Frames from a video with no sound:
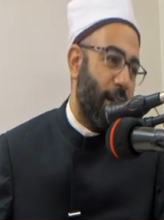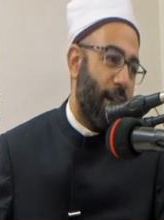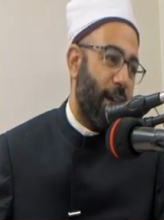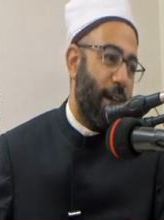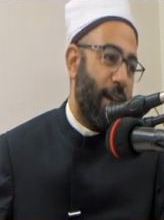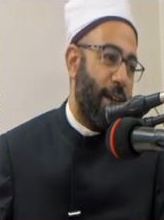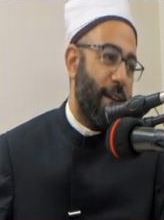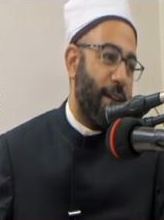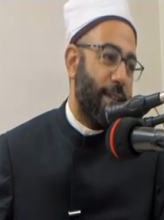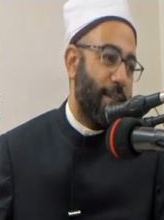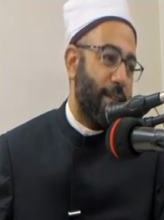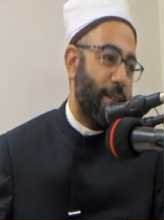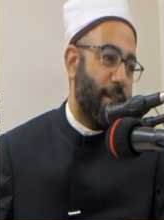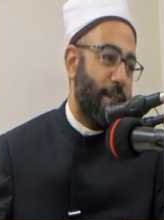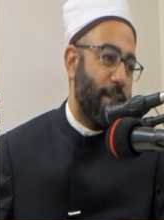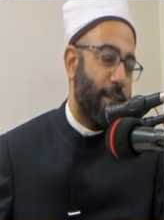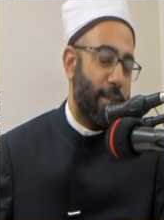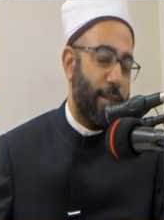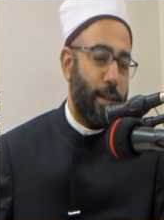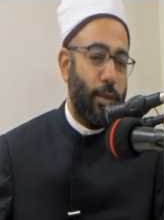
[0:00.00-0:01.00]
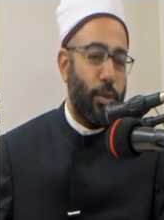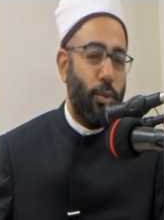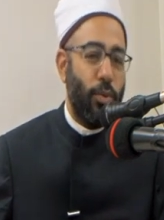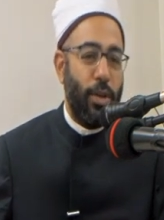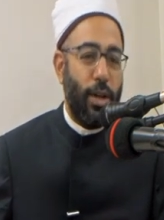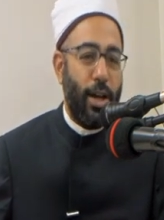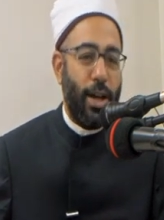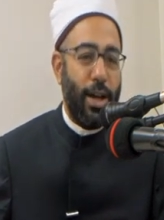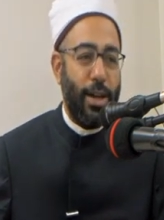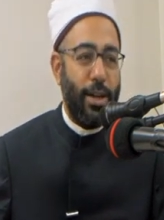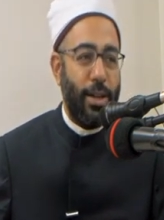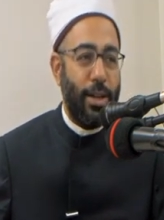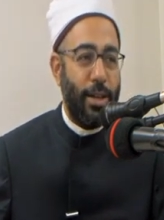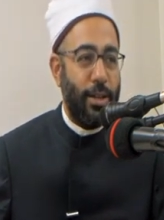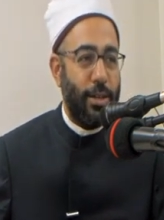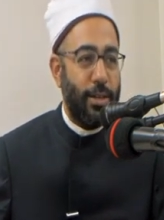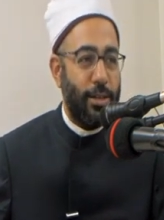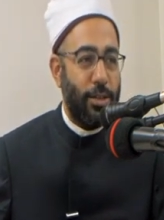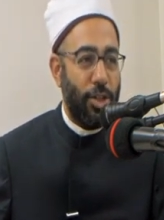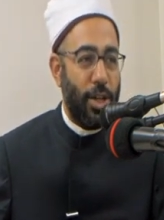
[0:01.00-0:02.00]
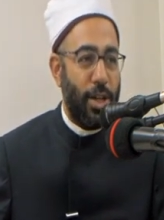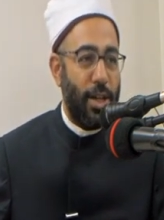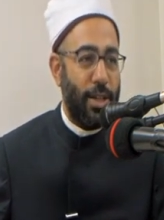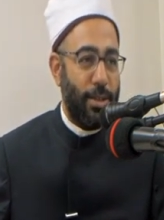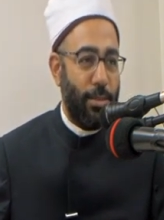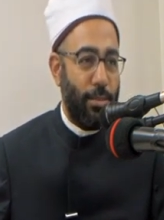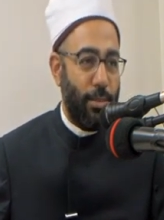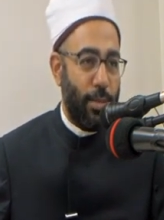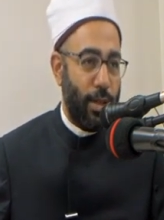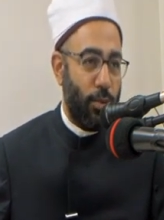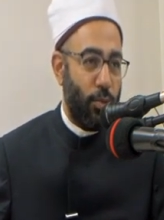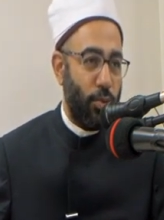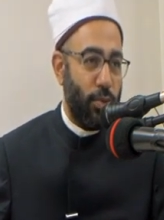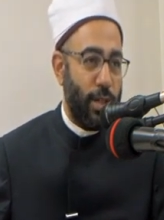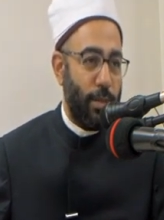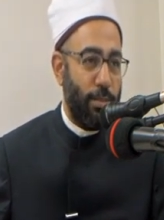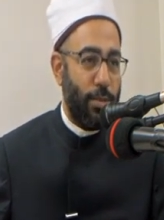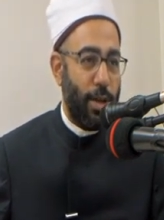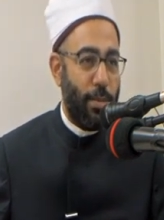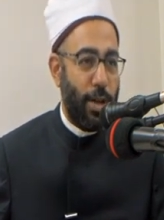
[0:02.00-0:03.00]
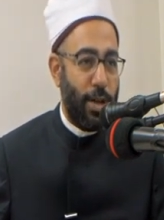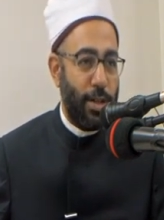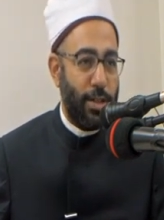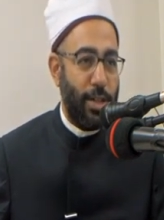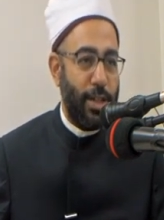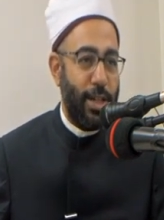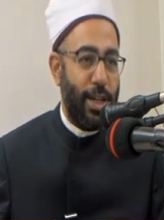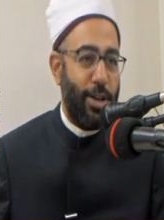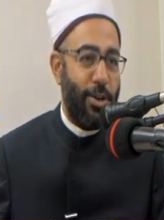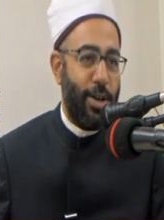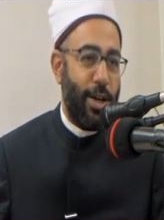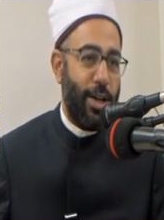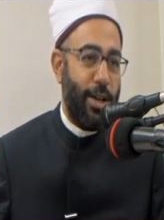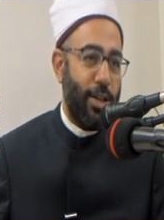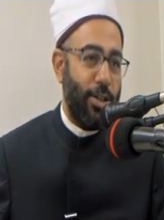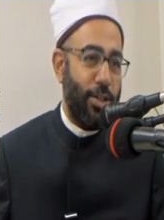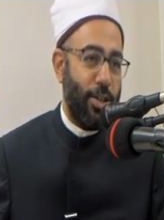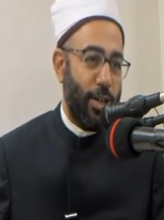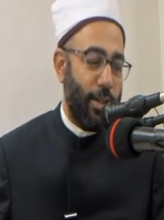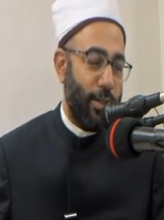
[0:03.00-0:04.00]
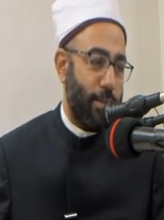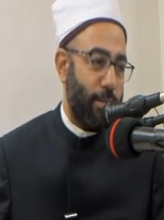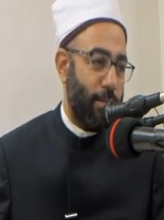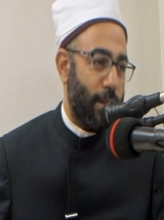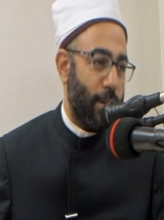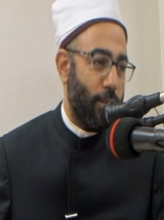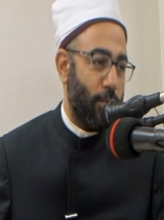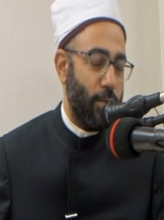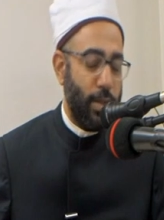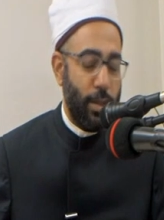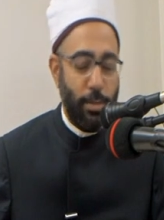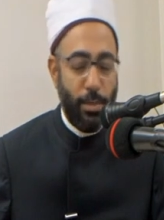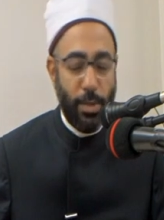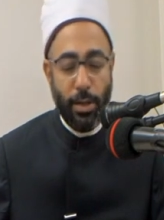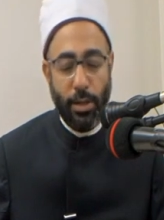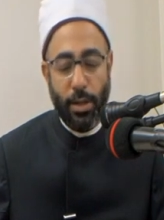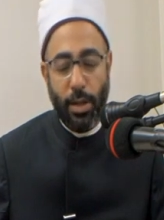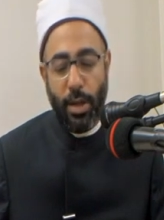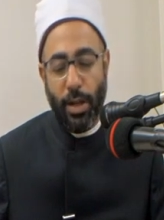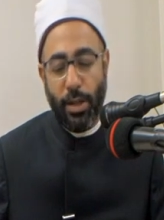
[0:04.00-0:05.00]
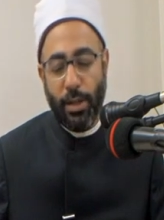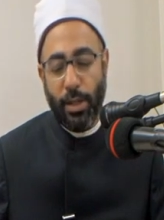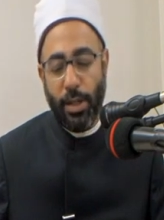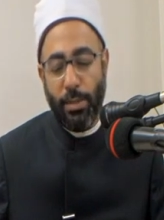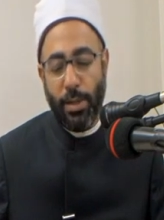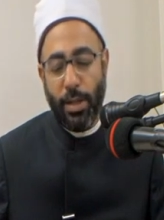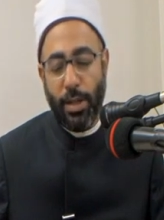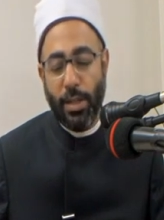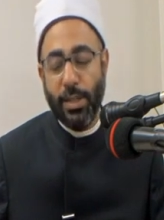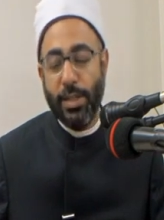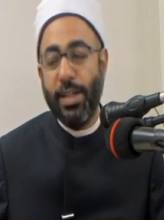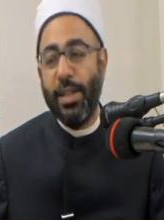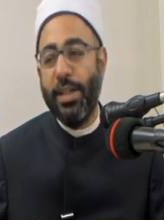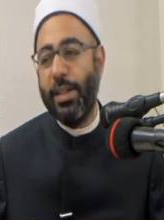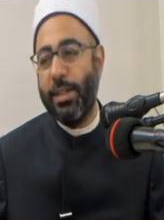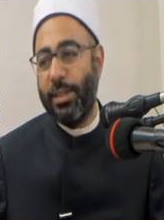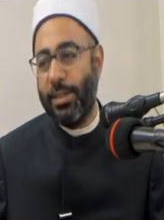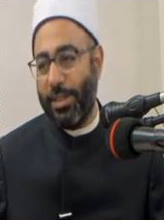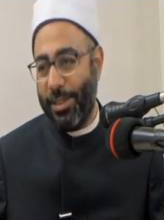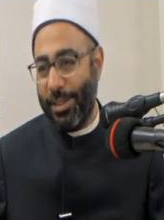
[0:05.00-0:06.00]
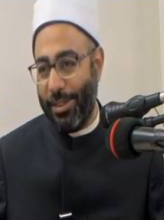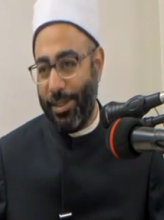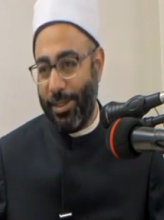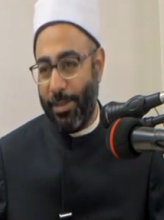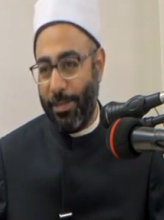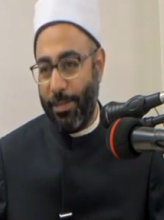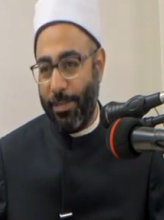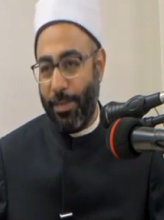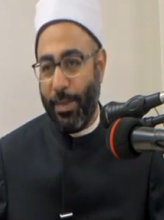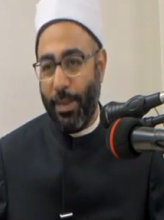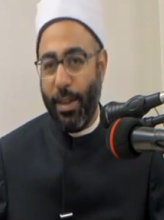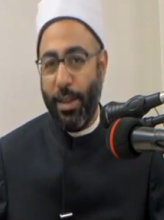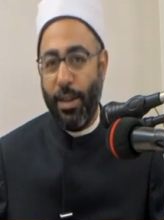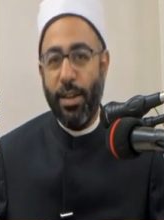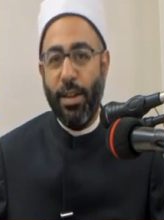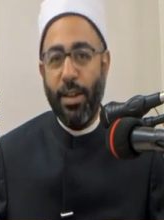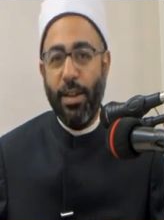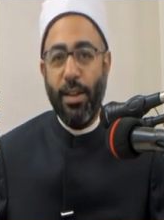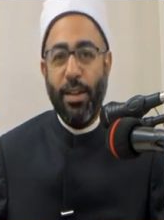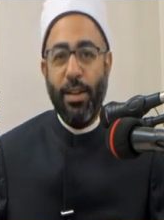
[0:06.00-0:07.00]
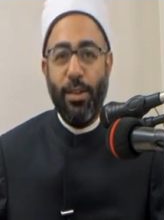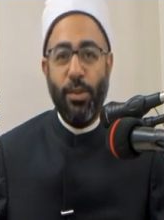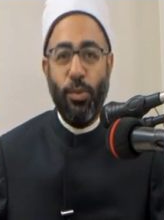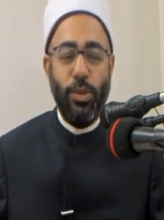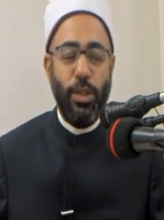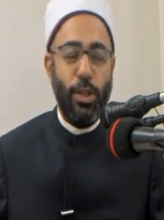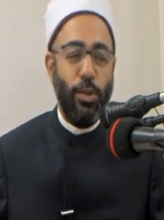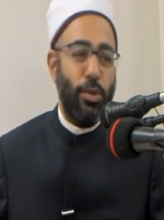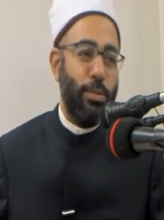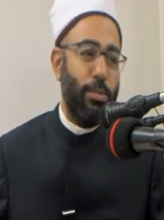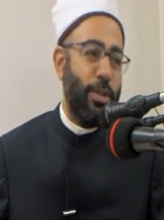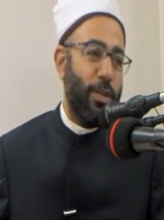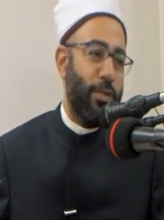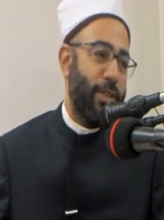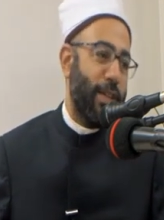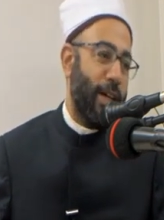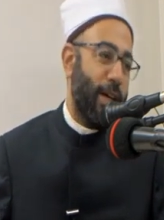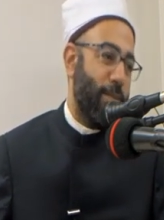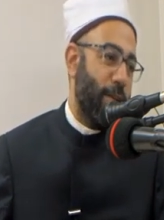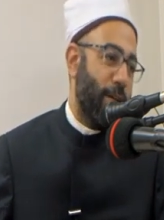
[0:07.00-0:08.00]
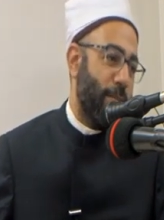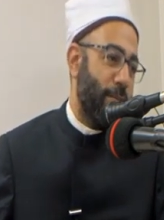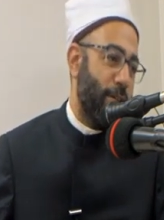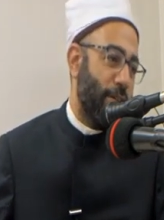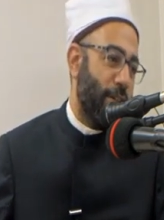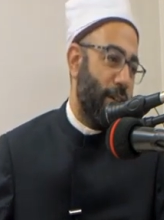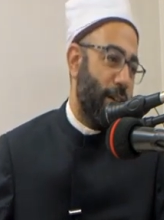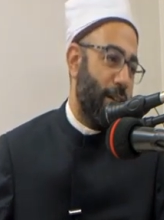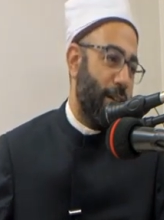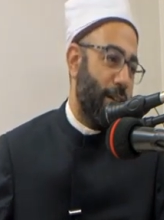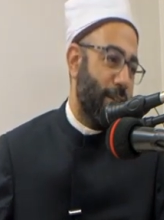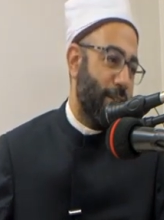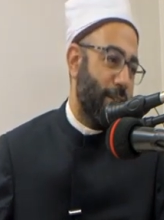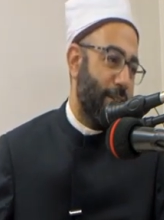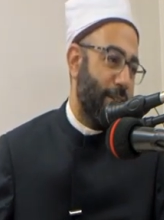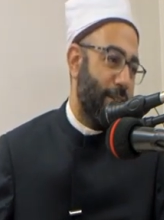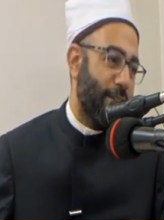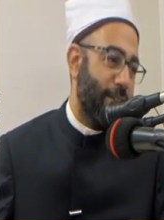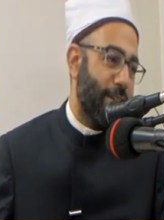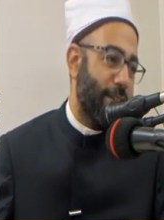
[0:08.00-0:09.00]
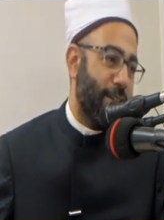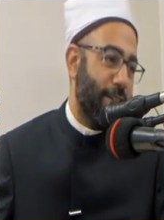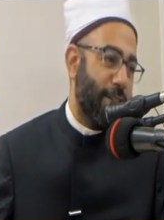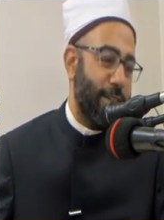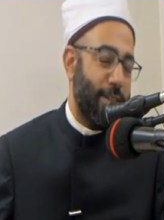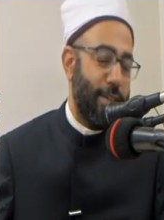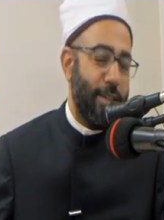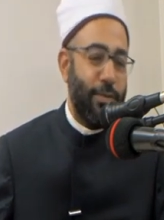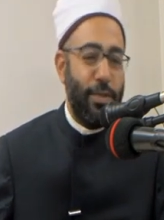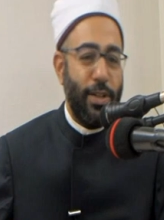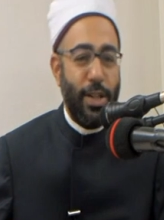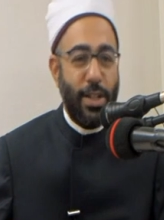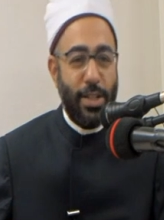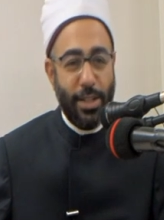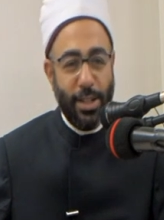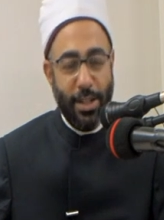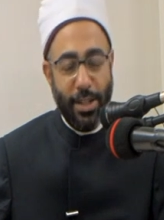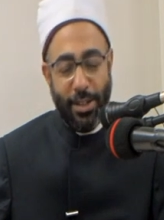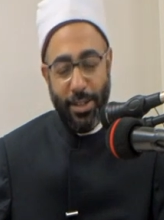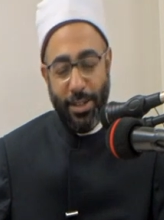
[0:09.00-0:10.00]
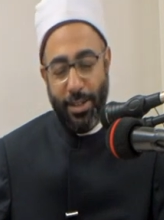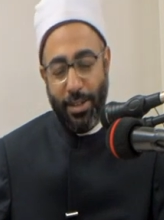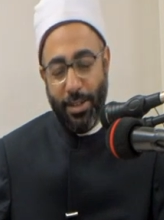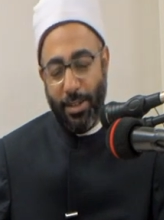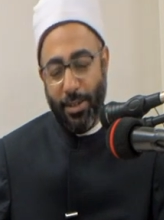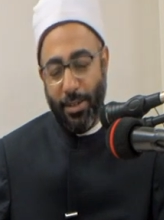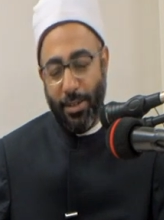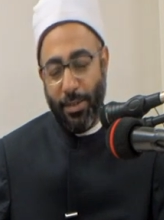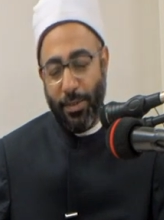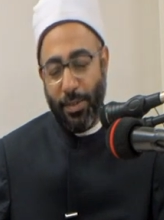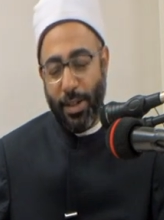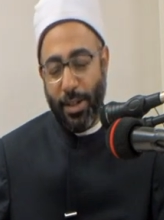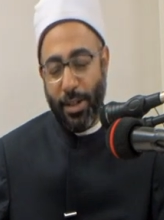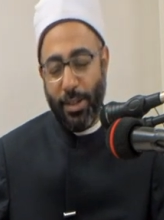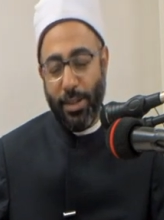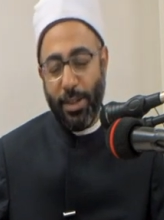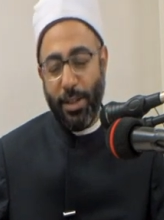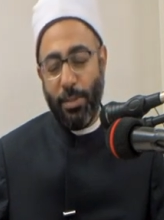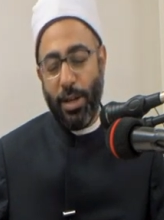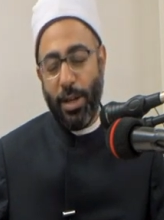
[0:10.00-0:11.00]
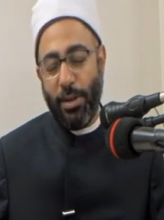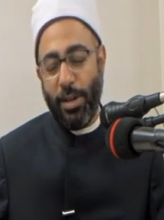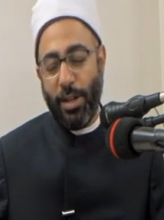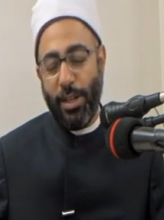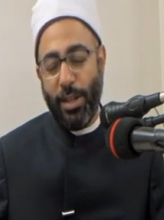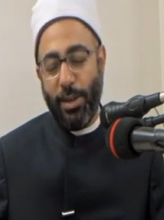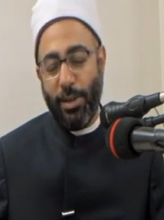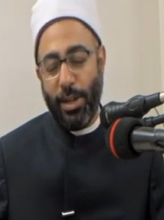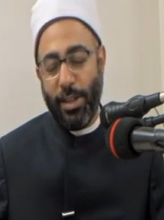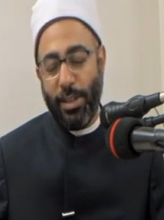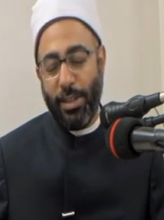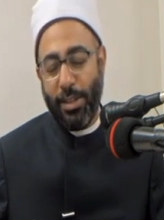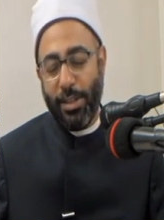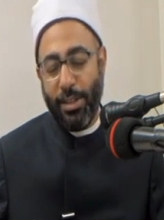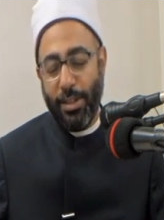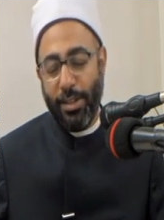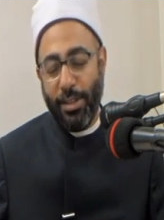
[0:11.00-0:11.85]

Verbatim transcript: التي تكون على جهة ما تسمى معصية وعلى جهة ما تسمى طاعة كما سيأتي ودوت بيفتح باب إشكالات كتيرة جدا في الأذهان فنرتبها واحدة واحدة